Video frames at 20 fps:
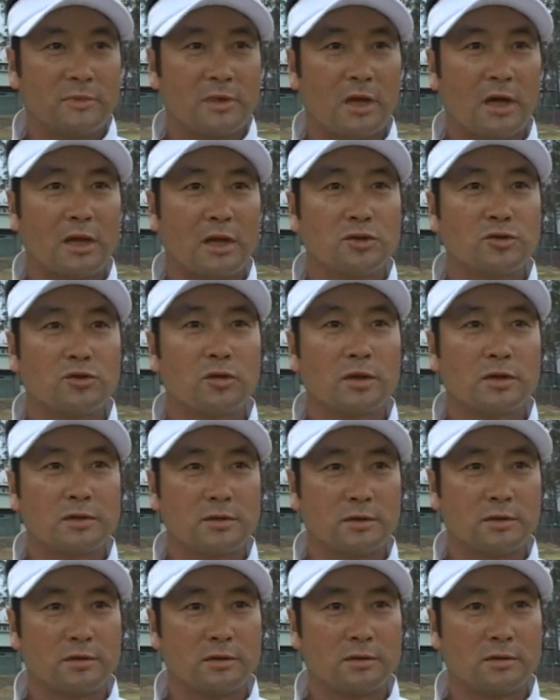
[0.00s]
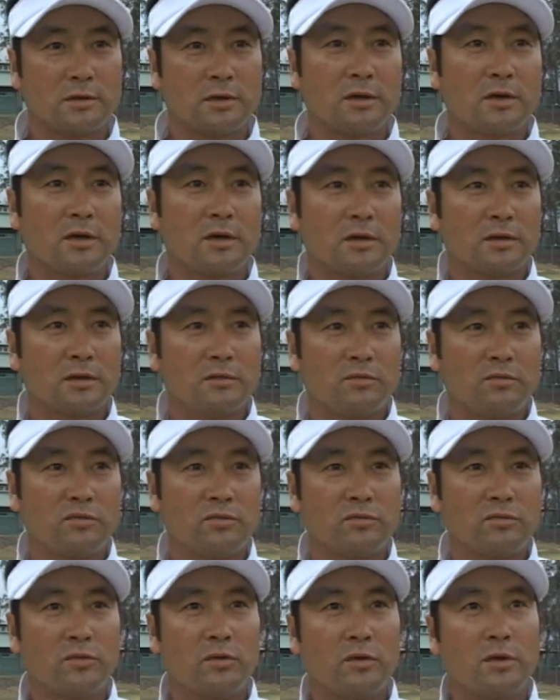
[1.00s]
다리 쪽에서 그러니까
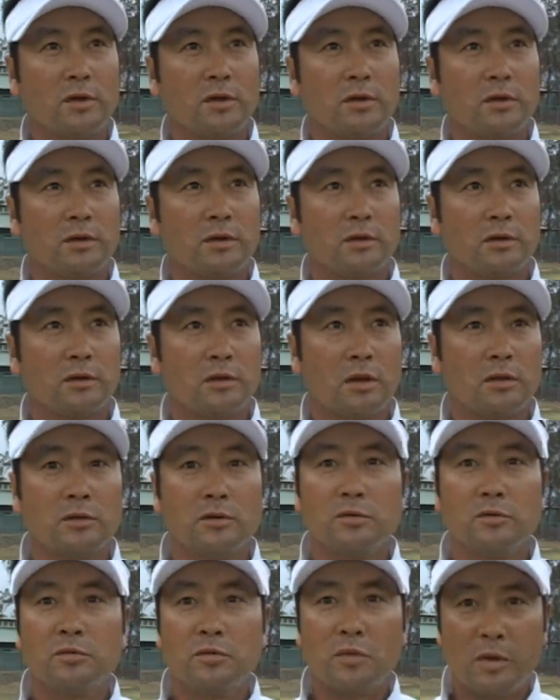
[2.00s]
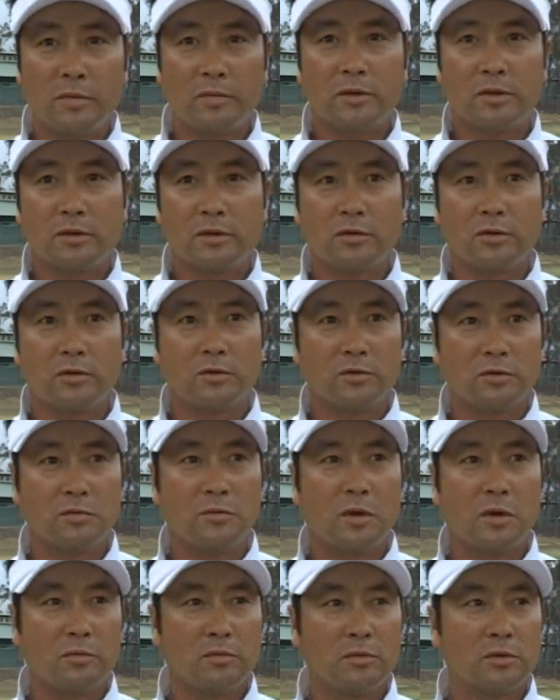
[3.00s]
후덕이 너무 마음에 들어요. 너무
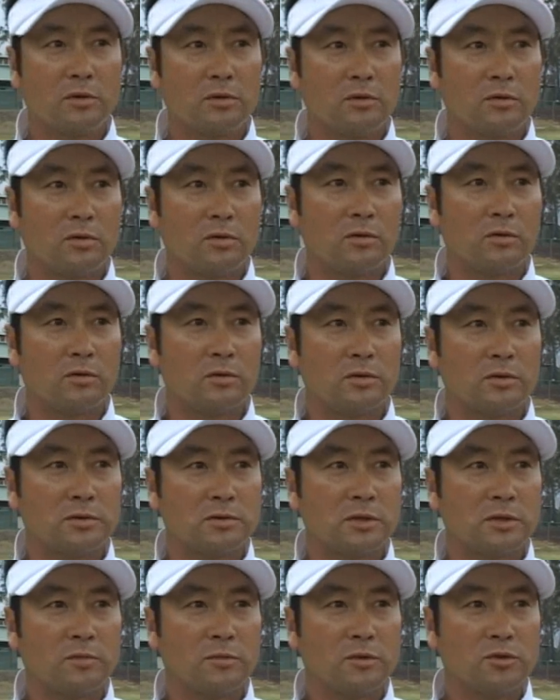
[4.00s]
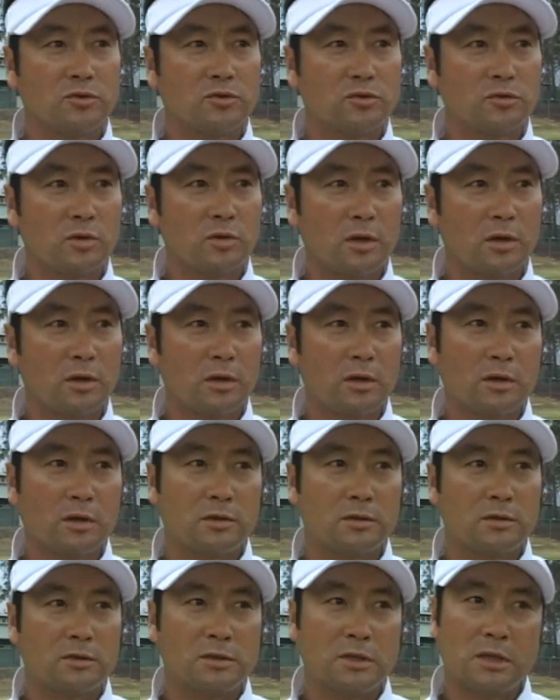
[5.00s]
마음에 들고 잡는 순간에
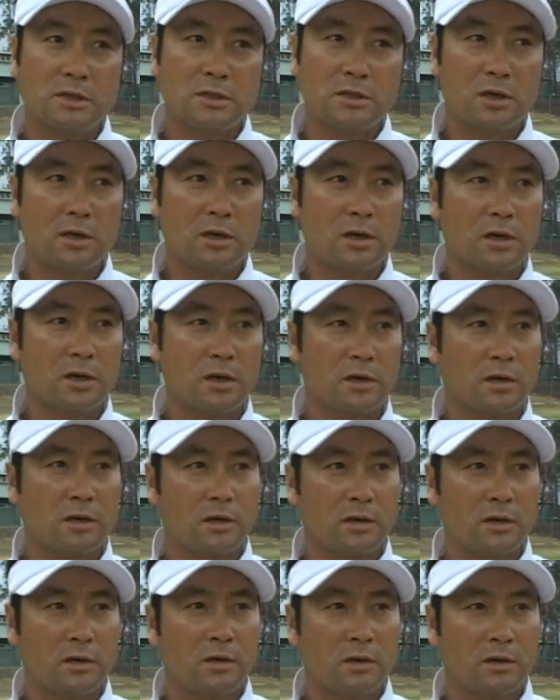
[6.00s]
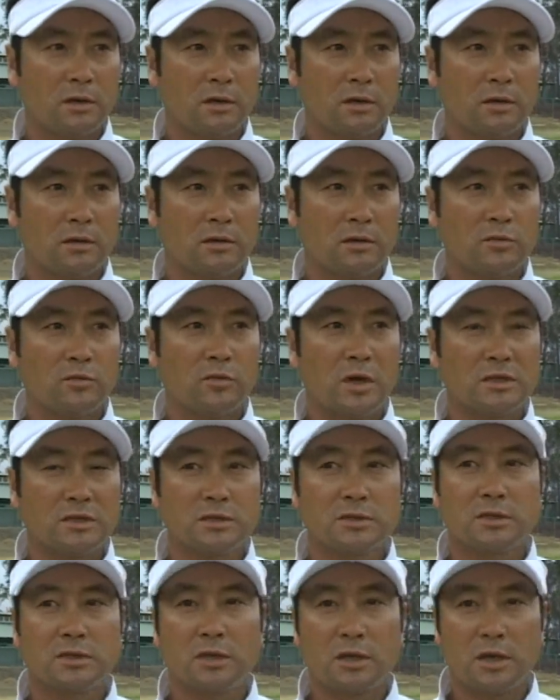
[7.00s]
자세가 너무
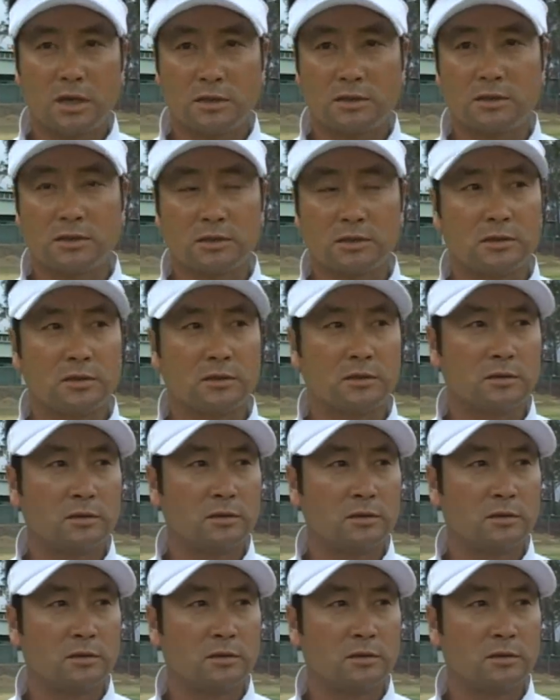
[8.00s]
안정적이라서